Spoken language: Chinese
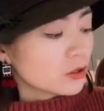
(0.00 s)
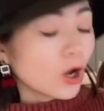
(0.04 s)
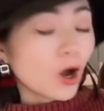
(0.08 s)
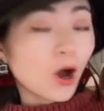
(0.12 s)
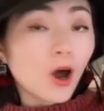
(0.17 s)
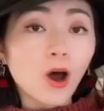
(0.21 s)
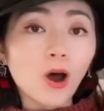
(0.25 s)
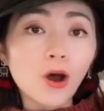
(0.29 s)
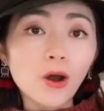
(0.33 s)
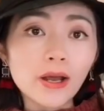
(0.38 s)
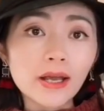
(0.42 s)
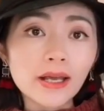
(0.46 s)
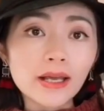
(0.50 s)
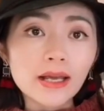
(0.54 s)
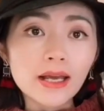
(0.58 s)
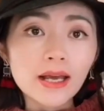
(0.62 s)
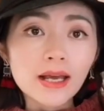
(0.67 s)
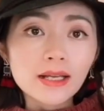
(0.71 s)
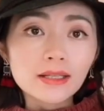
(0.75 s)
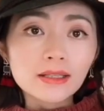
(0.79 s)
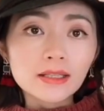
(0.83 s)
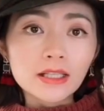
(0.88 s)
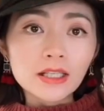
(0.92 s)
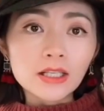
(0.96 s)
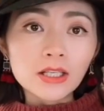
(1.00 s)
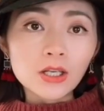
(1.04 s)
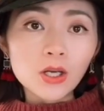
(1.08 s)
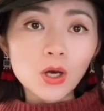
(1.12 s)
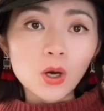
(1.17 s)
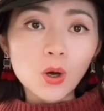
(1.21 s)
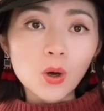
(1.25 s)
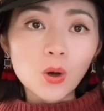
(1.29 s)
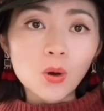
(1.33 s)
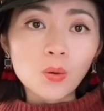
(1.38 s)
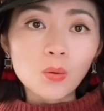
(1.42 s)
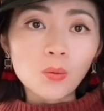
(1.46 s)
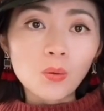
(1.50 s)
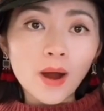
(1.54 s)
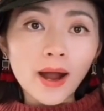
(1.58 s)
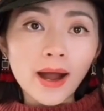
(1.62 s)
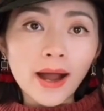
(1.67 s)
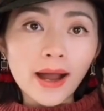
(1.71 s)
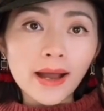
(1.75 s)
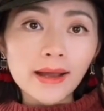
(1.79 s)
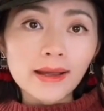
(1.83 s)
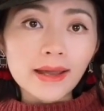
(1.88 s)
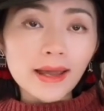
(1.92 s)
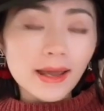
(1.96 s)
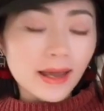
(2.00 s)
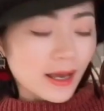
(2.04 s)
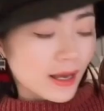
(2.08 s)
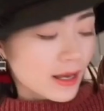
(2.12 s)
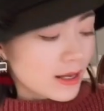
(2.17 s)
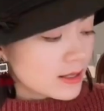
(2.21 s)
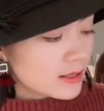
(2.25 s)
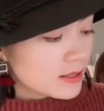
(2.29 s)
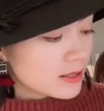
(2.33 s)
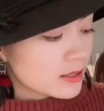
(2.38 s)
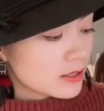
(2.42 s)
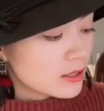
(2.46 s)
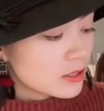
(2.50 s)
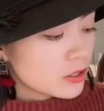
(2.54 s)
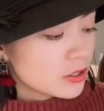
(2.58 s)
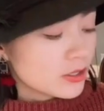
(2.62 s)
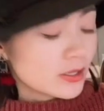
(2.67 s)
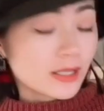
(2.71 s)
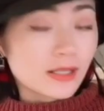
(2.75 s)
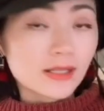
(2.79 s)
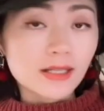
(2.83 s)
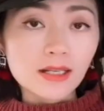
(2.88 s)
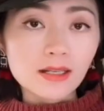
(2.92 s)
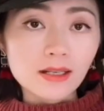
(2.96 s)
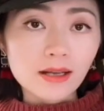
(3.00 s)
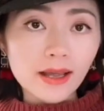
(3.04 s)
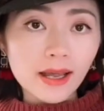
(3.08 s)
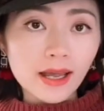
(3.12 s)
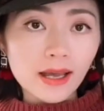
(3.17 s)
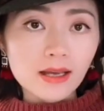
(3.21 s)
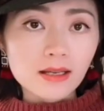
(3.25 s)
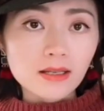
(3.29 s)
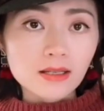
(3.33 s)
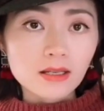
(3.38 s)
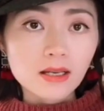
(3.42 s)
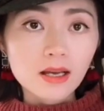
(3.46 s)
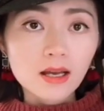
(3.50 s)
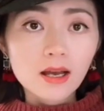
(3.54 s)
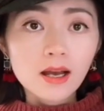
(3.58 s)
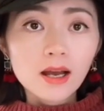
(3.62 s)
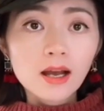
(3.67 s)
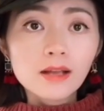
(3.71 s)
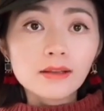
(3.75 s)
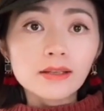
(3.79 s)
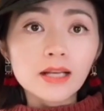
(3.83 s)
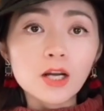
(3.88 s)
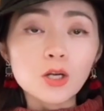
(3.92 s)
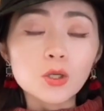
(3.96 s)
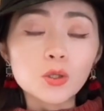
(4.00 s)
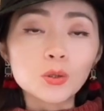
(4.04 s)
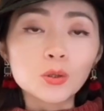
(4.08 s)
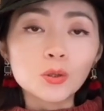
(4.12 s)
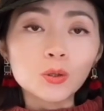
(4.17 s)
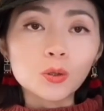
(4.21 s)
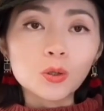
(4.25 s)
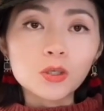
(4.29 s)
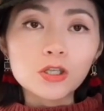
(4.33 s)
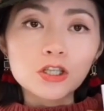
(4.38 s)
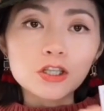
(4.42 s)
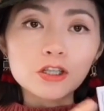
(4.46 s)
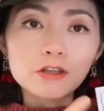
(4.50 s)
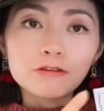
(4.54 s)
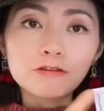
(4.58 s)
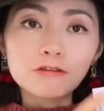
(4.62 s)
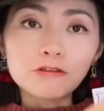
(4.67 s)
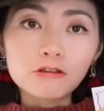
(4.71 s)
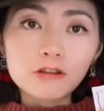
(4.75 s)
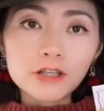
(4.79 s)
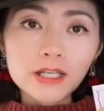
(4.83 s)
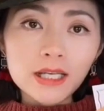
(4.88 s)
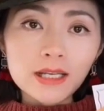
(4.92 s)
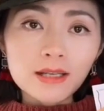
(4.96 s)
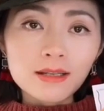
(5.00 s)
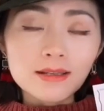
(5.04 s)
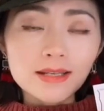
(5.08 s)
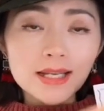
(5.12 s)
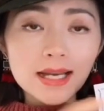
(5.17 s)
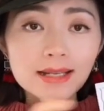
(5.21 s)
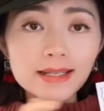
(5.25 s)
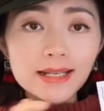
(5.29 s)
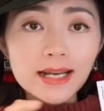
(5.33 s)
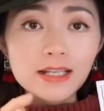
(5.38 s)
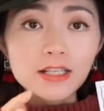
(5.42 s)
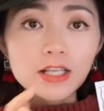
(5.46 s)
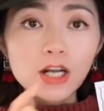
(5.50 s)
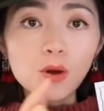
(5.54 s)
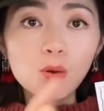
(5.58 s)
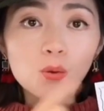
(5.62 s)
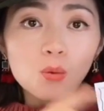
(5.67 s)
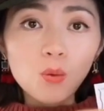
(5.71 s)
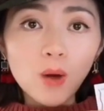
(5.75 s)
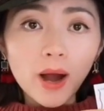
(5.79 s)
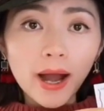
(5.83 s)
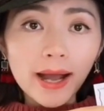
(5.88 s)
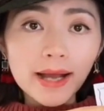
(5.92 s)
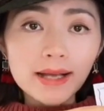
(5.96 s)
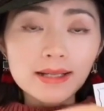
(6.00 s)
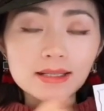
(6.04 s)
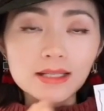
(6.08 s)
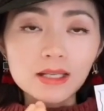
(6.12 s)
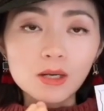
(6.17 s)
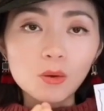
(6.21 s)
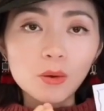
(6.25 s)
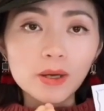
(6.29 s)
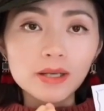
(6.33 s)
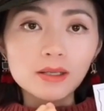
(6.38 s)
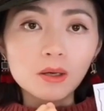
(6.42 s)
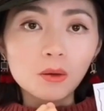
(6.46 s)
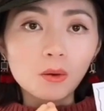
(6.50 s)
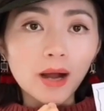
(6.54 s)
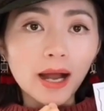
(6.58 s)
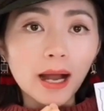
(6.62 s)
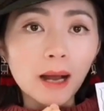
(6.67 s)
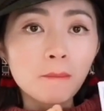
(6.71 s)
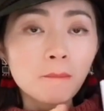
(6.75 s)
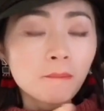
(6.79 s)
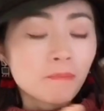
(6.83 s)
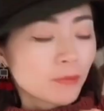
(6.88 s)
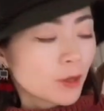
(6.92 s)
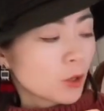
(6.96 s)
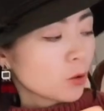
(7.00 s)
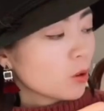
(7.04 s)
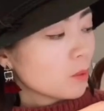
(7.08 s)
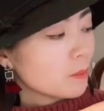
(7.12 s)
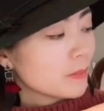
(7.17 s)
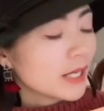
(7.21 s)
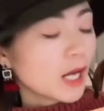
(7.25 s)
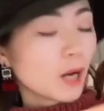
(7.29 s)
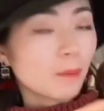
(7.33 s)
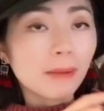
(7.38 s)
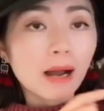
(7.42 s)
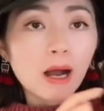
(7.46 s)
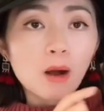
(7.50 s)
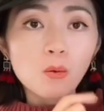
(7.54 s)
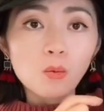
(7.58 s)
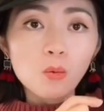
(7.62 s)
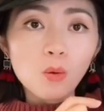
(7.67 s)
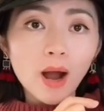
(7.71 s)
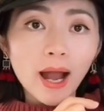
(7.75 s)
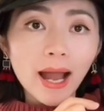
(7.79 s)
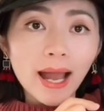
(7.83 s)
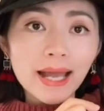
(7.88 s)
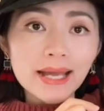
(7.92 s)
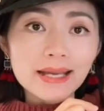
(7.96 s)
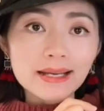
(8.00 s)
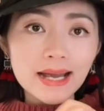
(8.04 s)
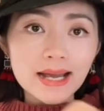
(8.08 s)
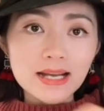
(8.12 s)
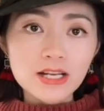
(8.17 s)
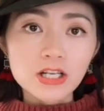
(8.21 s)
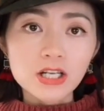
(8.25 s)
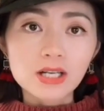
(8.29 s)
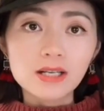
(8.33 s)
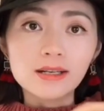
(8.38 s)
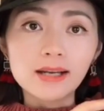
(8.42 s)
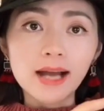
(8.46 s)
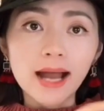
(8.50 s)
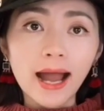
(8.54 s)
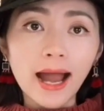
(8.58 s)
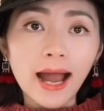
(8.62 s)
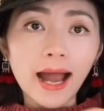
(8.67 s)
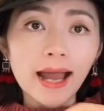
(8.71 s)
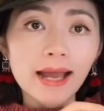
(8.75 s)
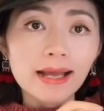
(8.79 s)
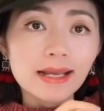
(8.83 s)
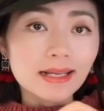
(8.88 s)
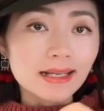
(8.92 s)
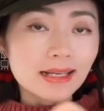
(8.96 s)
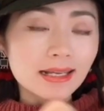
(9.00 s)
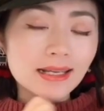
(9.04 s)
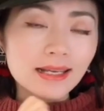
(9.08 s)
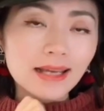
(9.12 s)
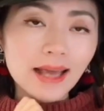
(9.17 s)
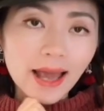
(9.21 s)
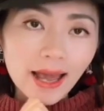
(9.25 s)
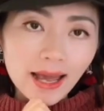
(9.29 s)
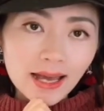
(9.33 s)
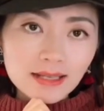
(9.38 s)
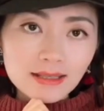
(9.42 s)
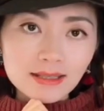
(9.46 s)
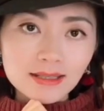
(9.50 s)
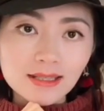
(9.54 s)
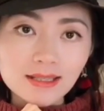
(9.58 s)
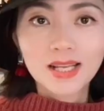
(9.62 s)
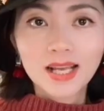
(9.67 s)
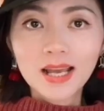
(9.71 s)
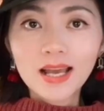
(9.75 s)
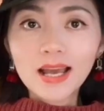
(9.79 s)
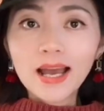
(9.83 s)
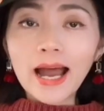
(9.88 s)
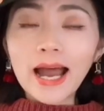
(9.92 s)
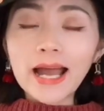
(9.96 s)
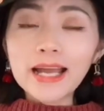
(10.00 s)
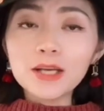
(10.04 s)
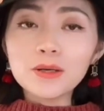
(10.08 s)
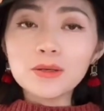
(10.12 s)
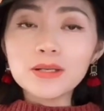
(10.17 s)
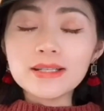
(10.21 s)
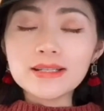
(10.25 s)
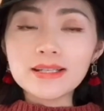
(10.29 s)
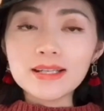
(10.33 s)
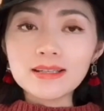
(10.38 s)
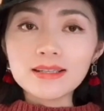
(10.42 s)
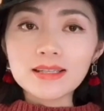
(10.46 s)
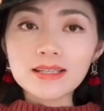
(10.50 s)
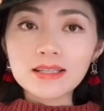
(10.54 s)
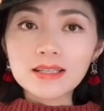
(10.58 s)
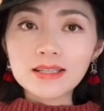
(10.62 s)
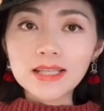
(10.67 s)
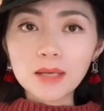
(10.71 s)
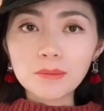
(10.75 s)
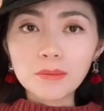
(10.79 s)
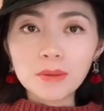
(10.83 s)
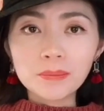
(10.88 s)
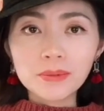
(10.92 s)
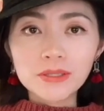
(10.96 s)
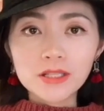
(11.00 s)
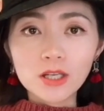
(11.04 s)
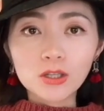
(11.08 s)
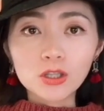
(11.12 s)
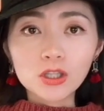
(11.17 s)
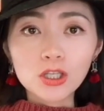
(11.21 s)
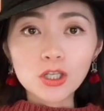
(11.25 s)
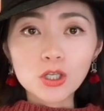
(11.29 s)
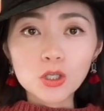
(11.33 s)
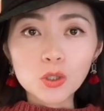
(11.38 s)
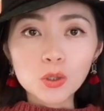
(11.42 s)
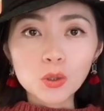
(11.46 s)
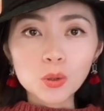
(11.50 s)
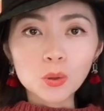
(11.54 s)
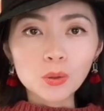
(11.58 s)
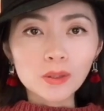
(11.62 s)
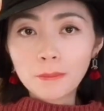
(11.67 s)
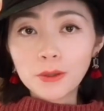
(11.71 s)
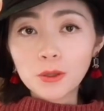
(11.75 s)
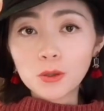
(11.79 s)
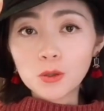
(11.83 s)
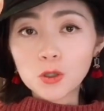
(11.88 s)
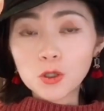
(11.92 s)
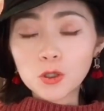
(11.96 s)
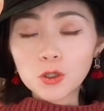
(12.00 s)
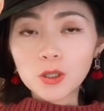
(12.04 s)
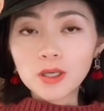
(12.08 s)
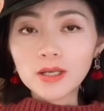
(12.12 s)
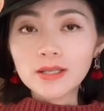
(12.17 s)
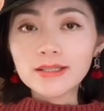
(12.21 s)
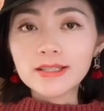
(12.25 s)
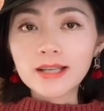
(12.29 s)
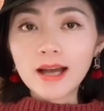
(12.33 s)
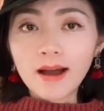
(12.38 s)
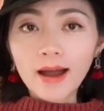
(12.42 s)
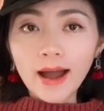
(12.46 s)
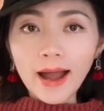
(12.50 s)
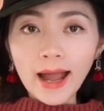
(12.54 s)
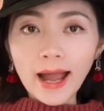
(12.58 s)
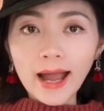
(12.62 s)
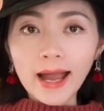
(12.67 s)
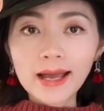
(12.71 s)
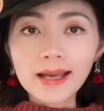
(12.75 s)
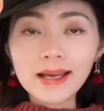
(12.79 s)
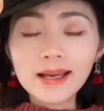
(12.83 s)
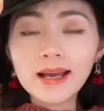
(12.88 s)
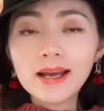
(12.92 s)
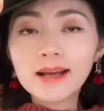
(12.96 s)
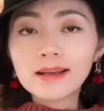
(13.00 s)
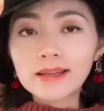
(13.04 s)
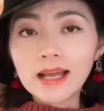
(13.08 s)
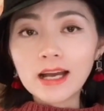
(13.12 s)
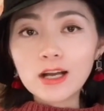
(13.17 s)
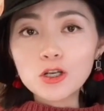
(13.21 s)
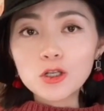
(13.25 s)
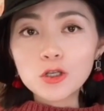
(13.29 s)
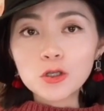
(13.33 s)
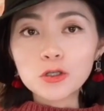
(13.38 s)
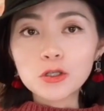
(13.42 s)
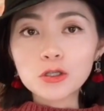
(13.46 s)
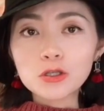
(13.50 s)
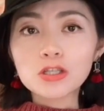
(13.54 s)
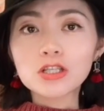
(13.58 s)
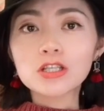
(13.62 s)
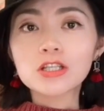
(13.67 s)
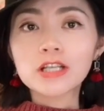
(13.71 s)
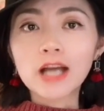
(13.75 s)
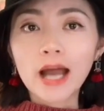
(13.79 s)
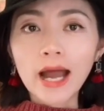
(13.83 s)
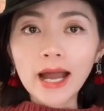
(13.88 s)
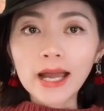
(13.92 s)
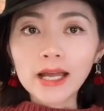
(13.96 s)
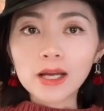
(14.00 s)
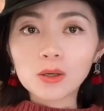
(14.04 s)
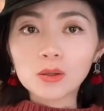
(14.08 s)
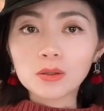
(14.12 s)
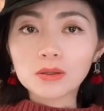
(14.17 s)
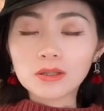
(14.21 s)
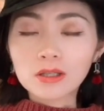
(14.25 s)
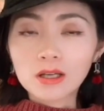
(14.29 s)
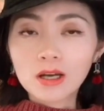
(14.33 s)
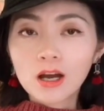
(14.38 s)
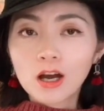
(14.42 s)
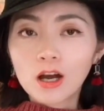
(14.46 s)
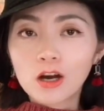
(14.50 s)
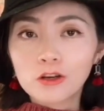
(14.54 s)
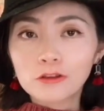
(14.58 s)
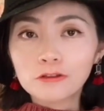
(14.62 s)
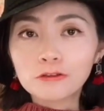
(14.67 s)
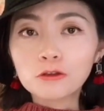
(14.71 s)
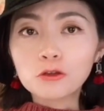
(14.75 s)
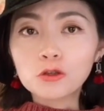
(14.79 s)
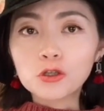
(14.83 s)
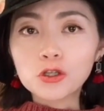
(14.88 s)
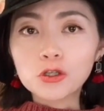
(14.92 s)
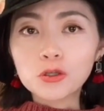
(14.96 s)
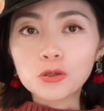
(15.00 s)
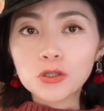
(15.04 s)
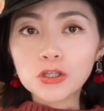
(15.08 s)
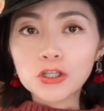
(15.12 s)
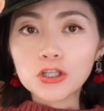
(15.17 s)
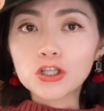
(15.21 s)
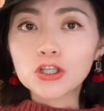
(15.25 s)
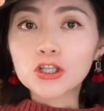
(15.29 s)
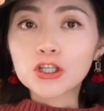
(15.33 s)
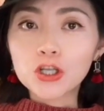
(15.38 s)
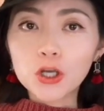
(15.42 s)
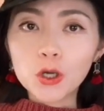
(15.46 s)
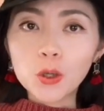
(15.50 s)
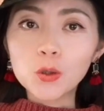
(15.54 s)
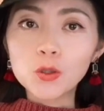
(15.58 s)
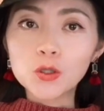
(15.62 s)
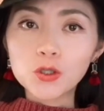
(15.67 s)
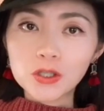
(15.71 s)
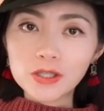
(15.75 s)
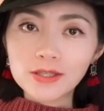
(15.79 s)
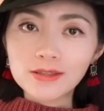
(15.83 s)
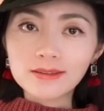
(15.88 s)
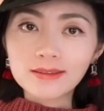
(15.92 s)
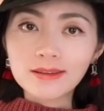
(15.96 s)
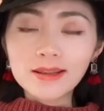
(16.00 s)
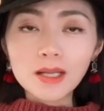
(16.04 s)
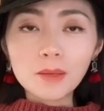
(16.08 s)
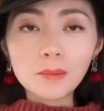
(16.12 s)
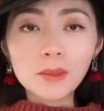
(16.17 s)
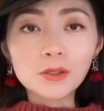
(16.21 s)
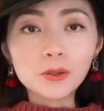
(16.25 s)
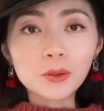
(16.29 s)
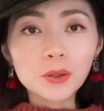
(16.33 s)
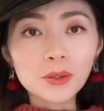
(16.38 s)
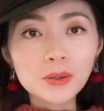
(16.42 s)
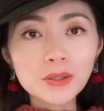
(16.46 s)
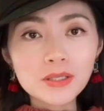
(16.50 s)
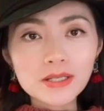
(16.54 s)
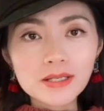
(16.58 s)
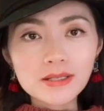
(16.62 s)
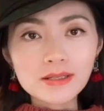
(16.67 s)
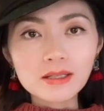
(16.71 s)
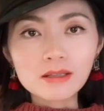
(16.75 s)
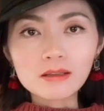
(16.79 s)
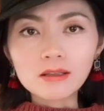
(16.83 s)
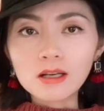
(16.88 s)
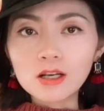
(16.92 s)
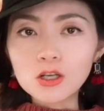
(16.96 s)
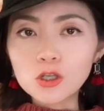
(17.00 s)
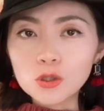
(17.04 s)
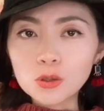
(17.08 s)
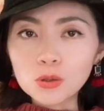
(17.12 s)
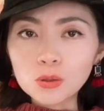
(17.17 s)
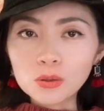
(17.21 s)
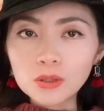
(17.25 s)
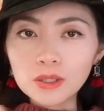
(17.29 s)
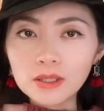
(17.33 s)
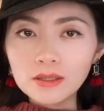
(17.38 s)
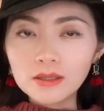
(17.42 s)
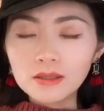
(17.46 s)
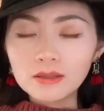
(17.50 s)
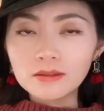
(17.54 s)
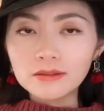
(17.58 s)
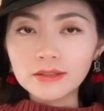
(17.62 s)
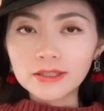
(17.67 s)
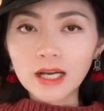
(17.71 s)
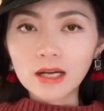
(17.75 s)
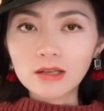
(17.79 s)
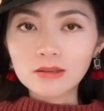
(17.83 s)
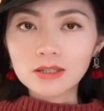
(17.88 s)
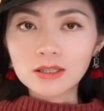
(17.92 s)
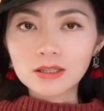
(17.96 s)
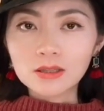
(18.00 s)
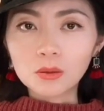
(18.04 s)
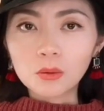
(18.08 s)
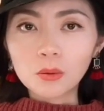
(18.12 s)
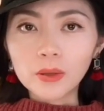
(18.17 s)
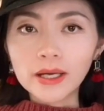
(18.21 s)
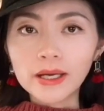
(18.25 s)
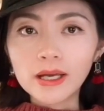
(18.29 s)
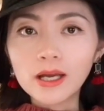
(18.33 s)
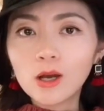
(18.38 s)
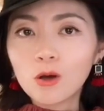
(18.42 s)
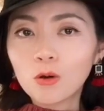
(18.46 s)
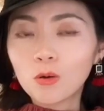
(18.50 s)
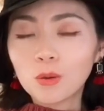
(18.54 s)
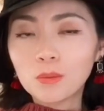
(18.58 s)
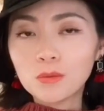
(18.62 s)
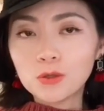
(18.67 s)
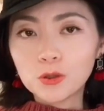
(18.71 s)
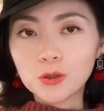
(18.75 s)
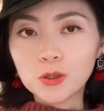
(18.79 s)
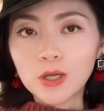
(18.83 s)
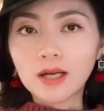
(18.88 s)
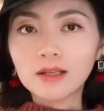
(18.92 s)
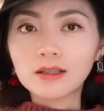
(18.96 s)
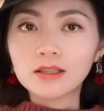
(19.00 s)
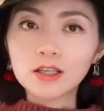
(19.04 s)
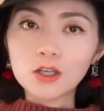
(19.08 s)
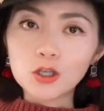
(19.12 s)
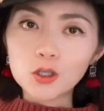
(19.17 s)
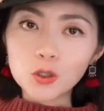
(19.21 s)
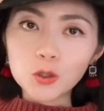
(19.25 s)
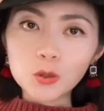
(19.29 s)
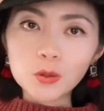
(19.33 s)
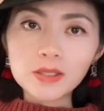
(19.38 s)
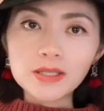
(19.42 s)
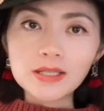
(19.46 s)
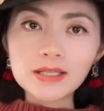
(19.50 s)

toy t o y s， 直接加上 s。那如果是辅音再加上 y 结尾的话，我们要把 y 改成 i e s。还有一些词它们比较特殊，比如说小孩，单数就是 child， 而复数是 children。那么对于这些特殊的小词汇，我们需要特殊